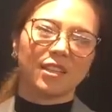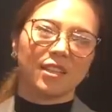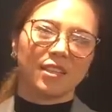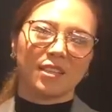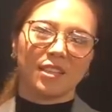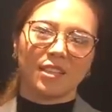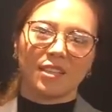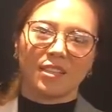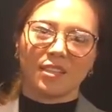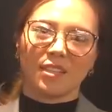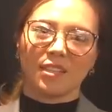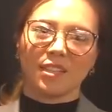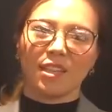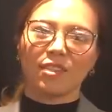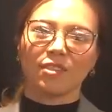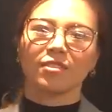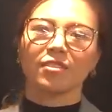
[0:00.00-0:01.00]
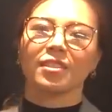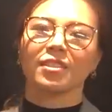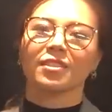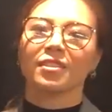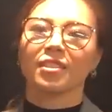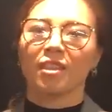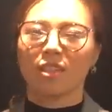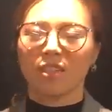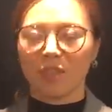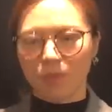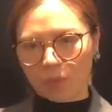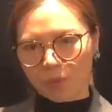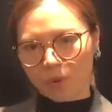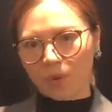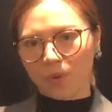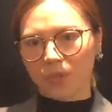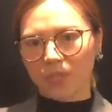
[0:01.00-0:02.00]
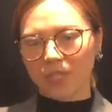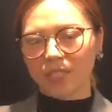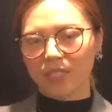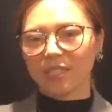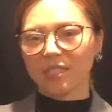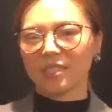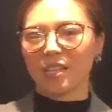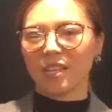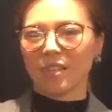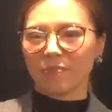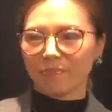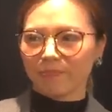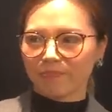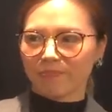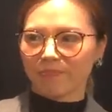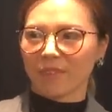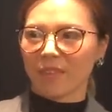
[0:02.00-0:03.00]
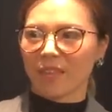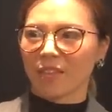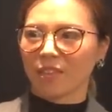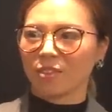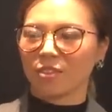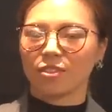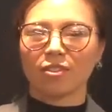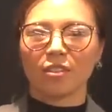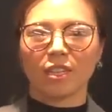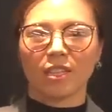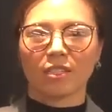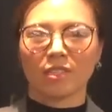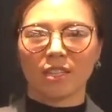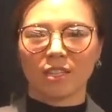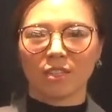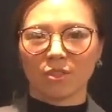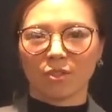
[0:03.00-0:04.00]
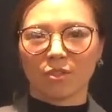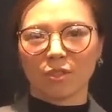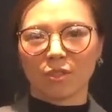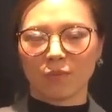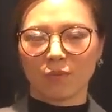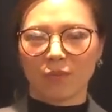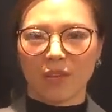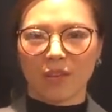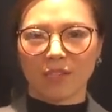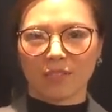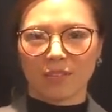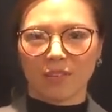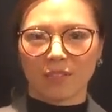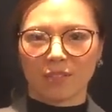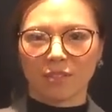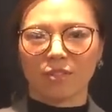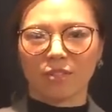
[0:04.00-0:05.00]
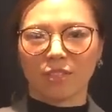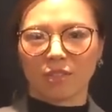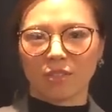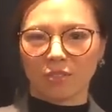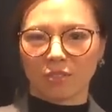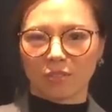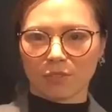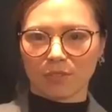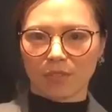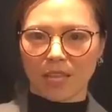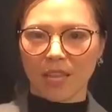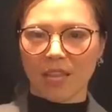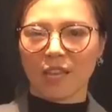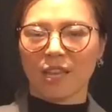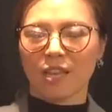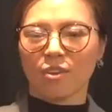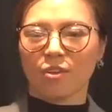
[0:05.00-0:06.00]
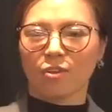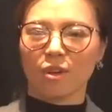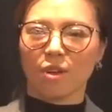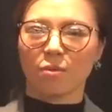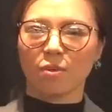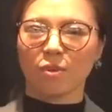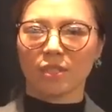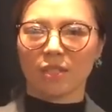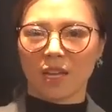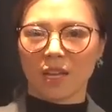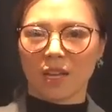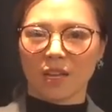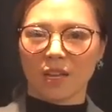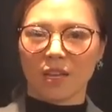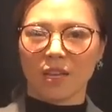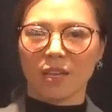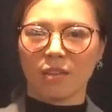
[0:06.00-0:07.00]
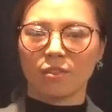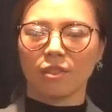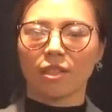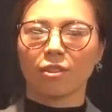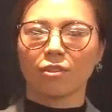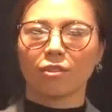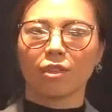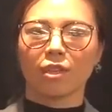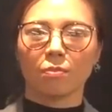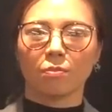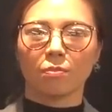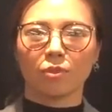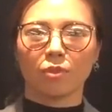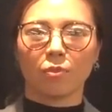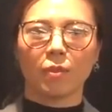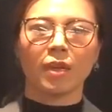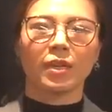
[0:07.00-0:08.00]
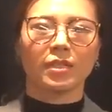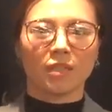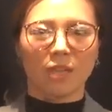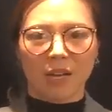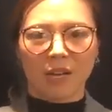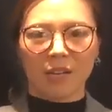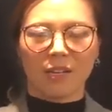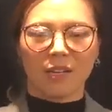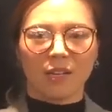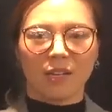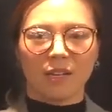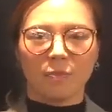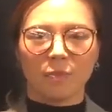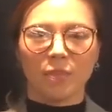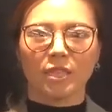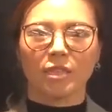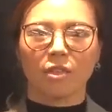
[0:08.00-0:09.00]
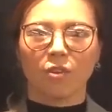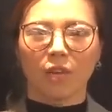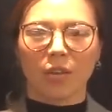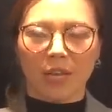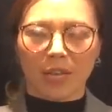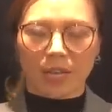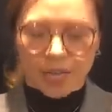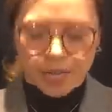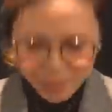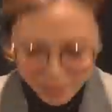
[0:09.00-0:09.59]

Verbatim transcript: さんに来てるんですけれども、以前、えー、とニューエラさんとゴルフフェアさんとリンゴルフでコラボした、えー、フラットキャップとバイザー、皆さんお買い上げあ